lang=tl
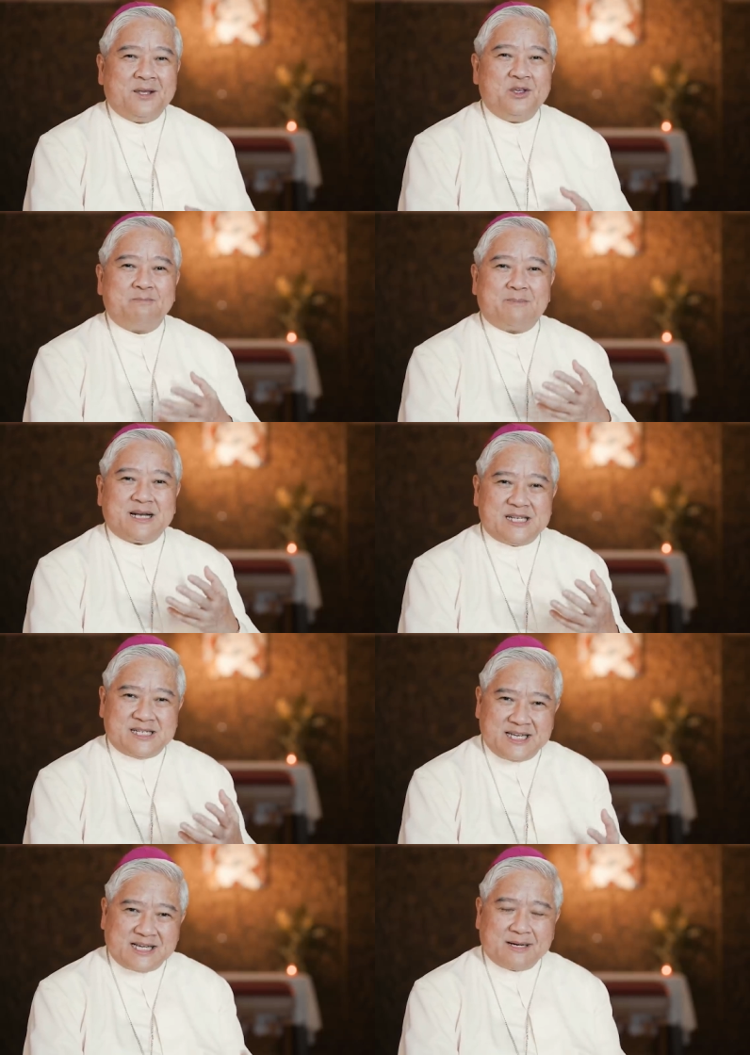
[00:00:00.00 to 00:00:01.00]
yung
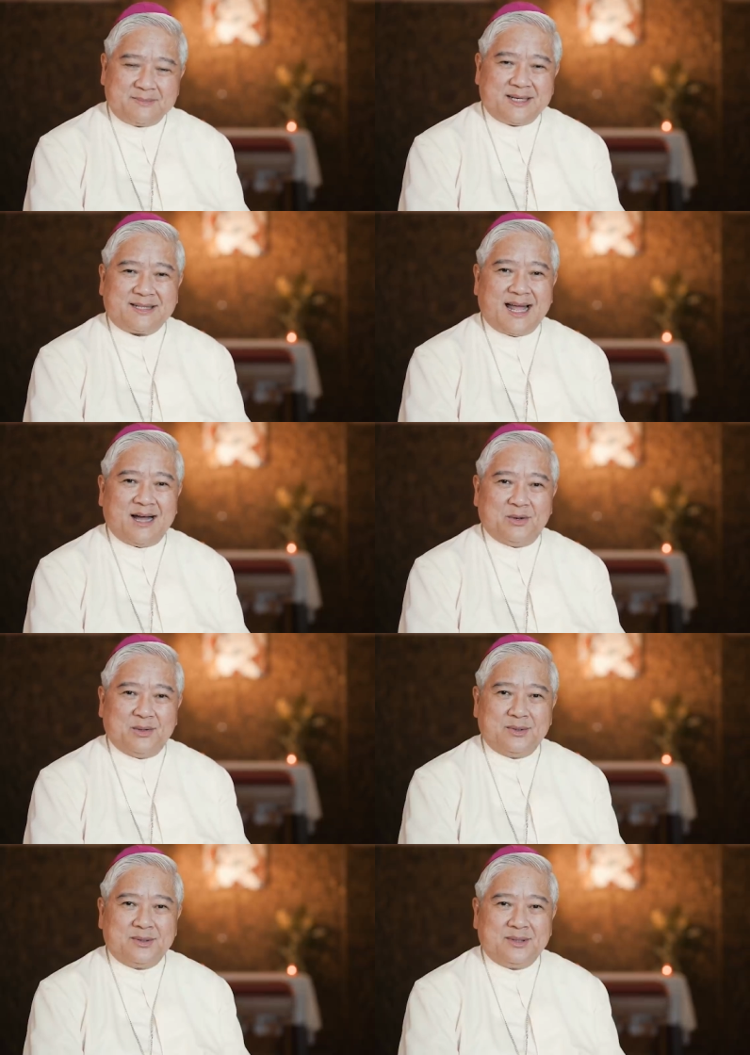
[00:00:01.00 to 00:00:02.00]
pagsisikap ng
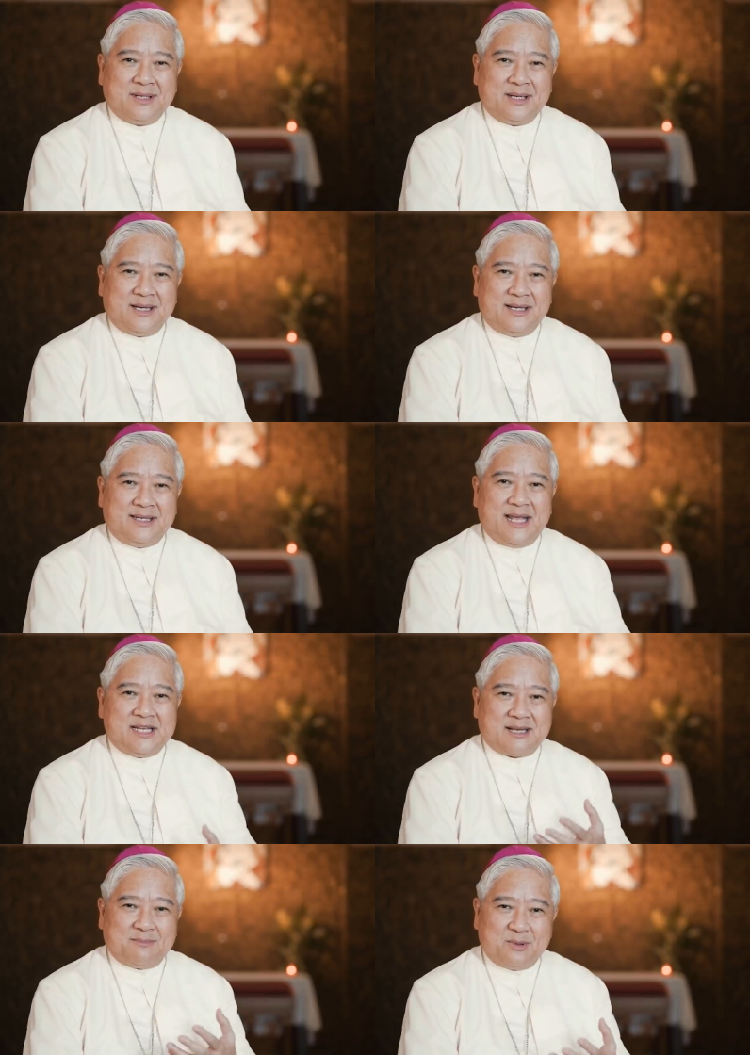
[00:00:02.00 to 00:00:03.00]
tao na
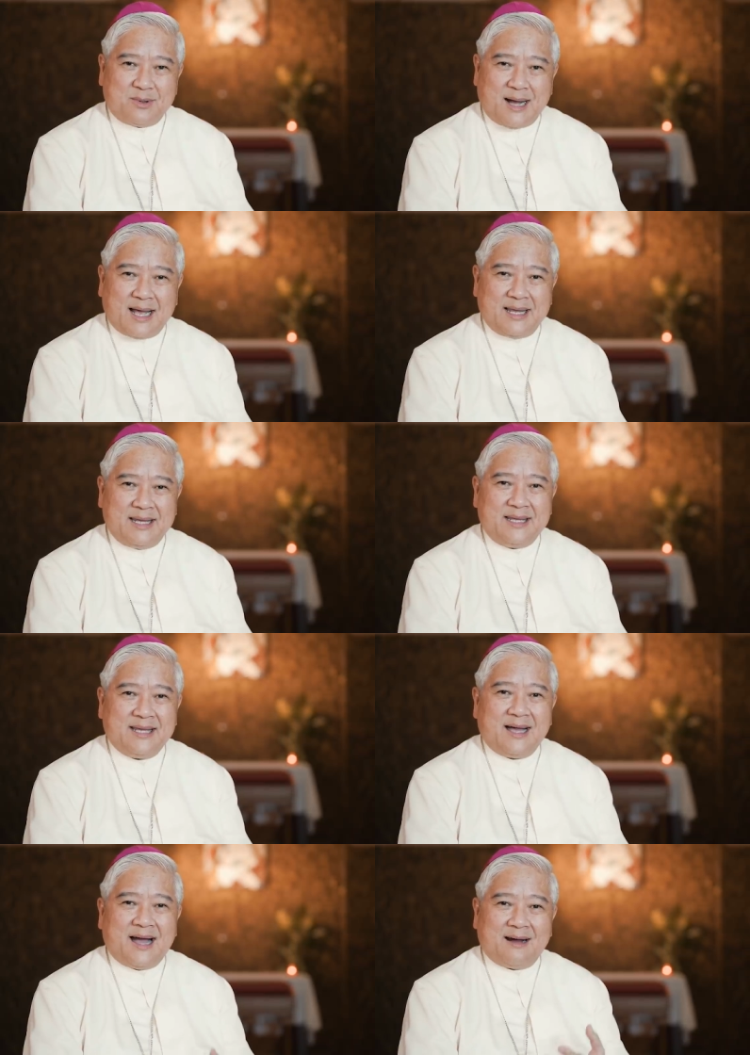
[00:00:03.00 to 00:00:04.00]
isabuhay
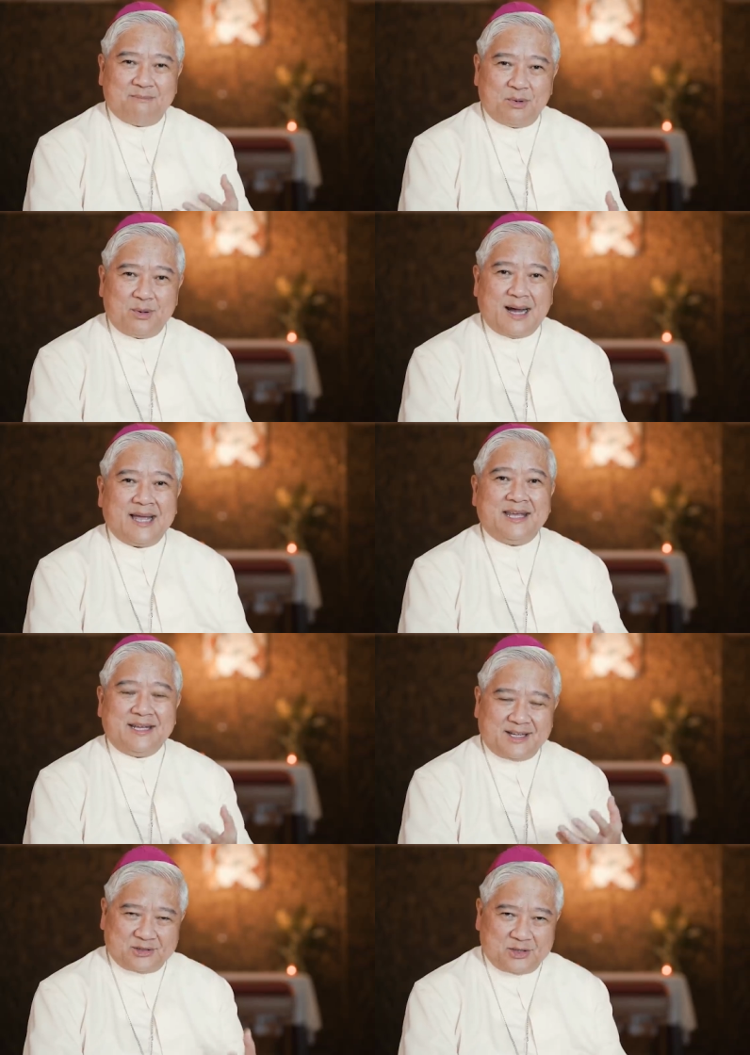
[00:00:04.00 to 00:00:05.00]
ang buhay
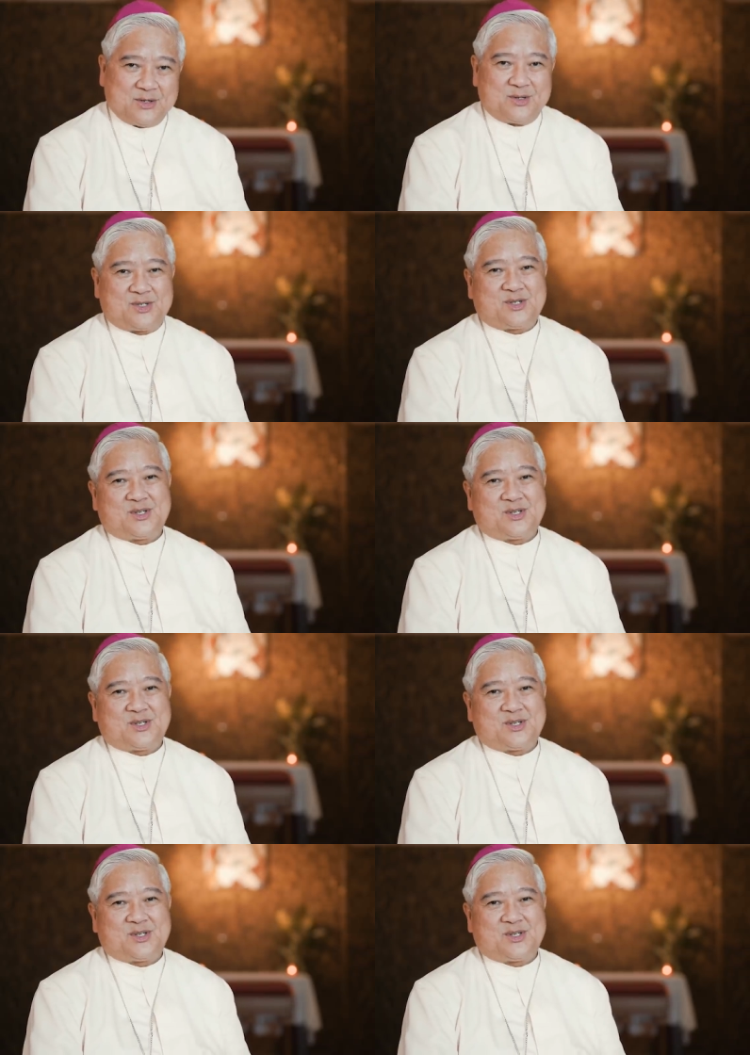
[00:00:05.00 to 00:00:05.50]
ng Diyos.